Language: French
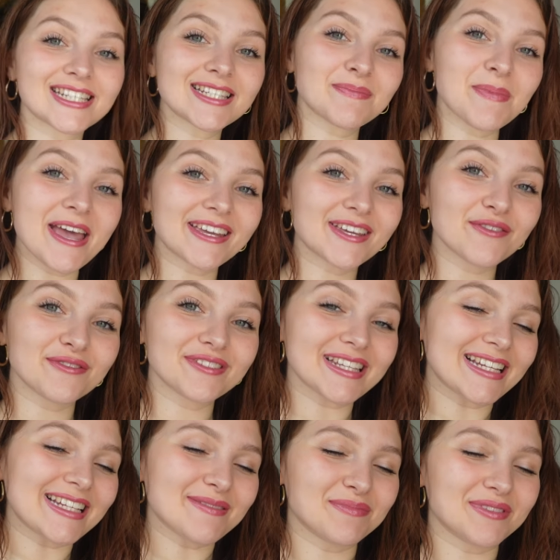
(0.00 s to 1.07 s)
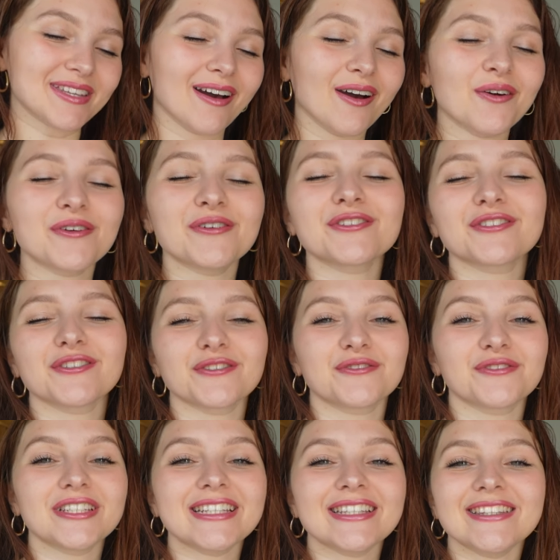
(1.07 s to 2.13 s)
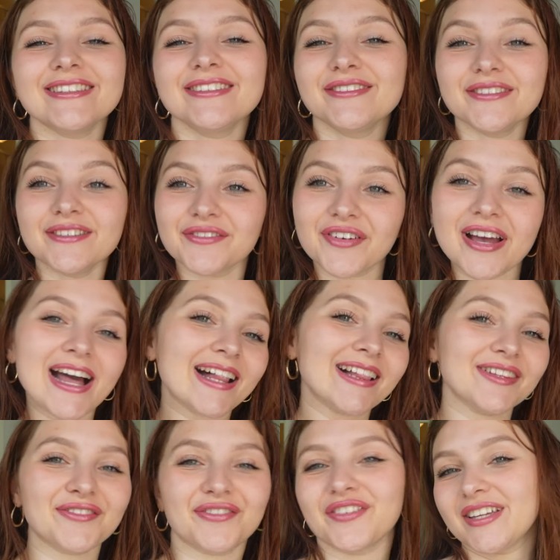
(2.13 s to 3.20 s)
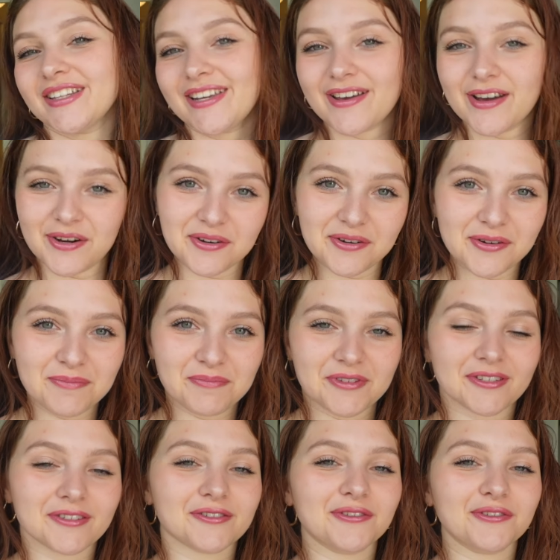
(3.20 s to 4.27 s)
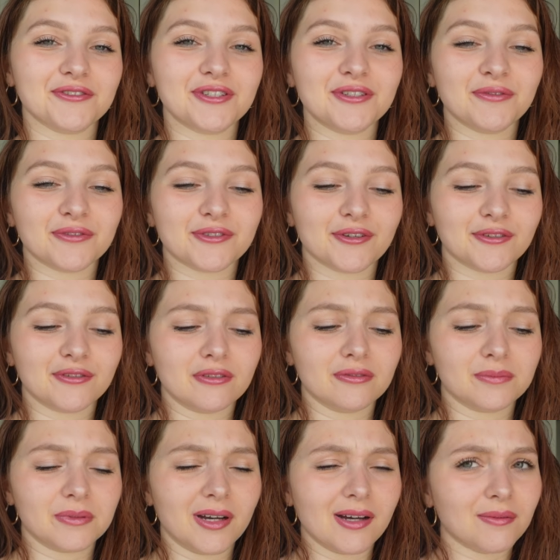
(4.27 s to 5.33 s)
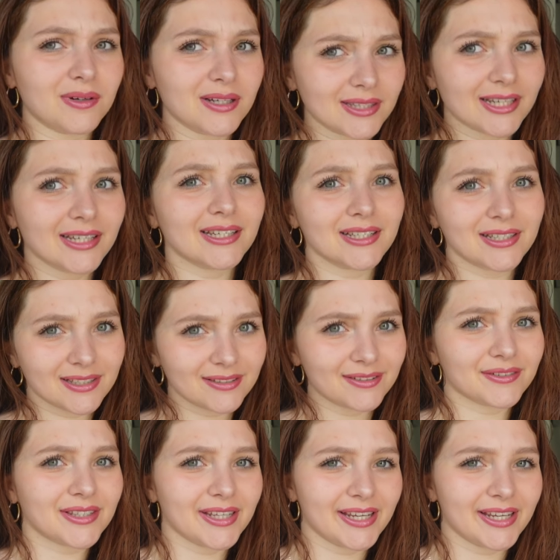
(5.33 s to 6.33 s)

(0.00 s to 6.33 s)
J'espère que vous allez bien. Aujourd'hui, nouvelle vidéo puisqu'aujourd'hui on se retrouve pour un What I Eat in a